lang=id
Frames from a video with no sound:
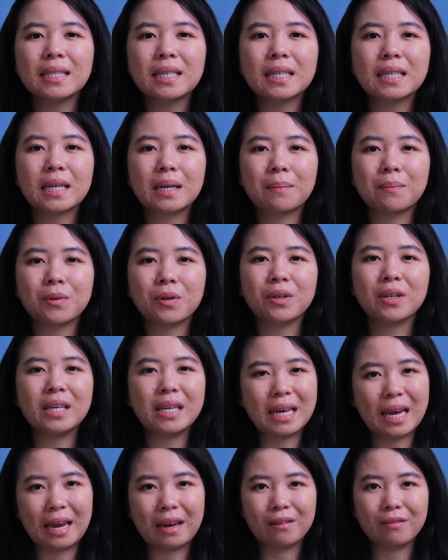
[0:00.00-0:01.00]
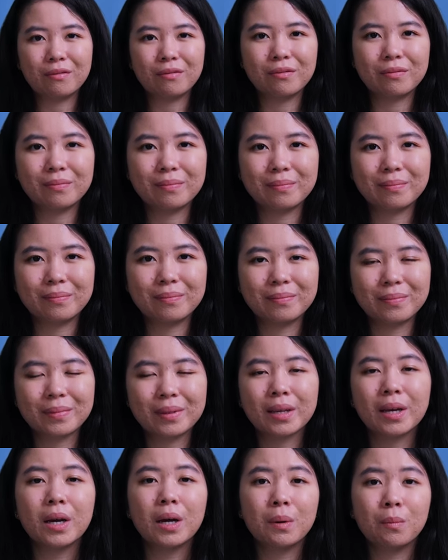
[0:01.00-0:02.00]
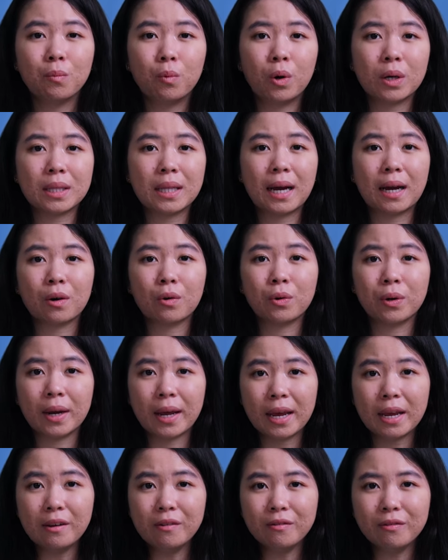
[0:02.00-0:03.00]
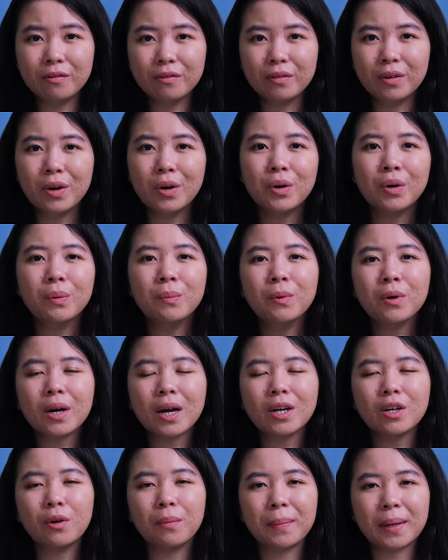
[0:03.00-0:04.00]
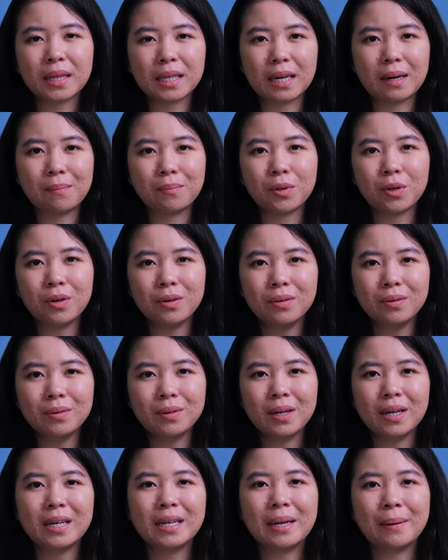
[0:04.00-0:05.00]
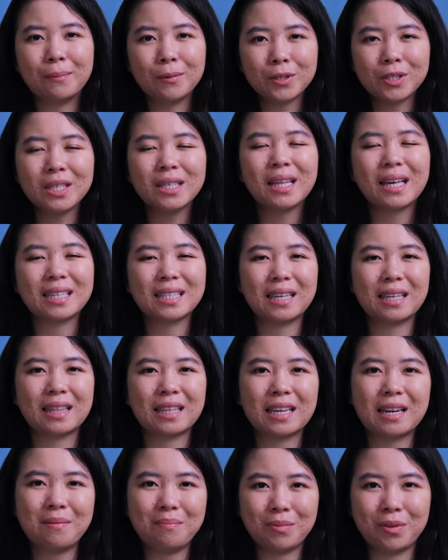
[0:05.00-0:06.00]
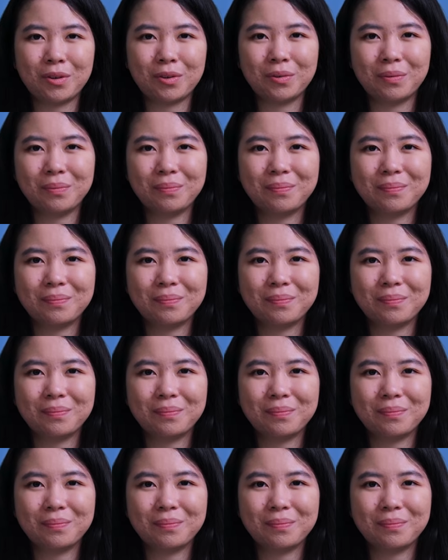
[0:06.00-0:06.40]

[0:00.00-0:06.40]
aset kripto di AVE. Buat akun AVE, hubungkan dompet kripto, deposit aset kripto.